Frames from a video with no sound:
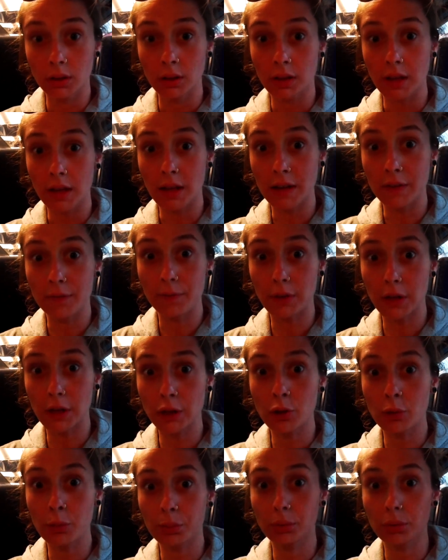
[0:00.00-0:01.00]
Que
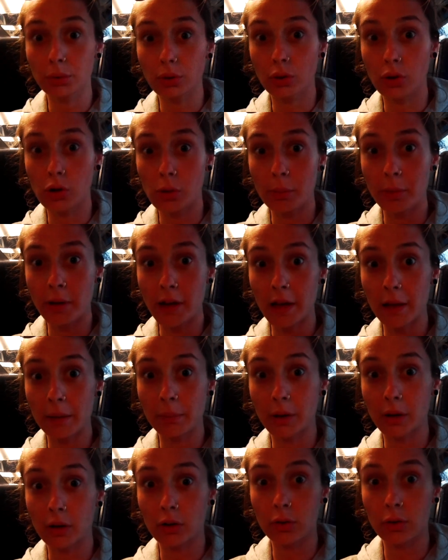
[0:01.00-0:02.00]
alinfinito.com es el
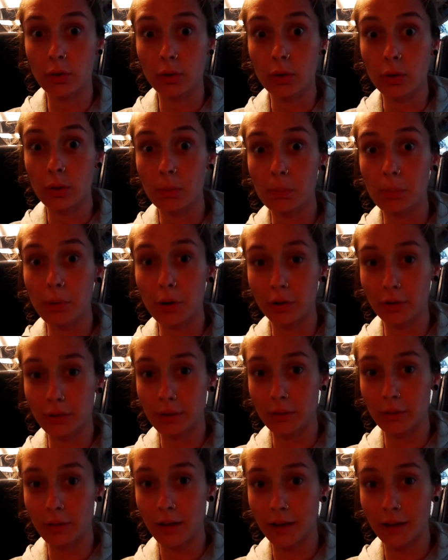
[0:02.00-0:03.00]
mejor blog de
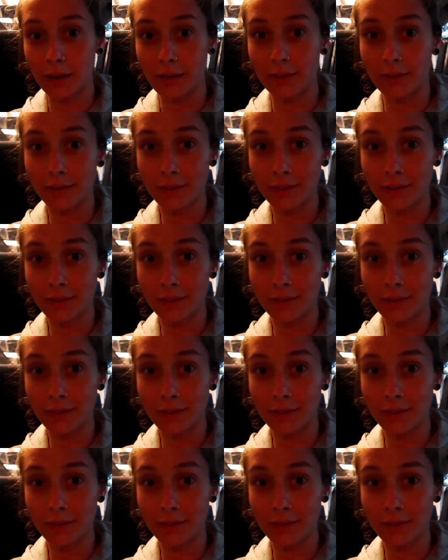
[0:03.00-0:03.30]
viajes.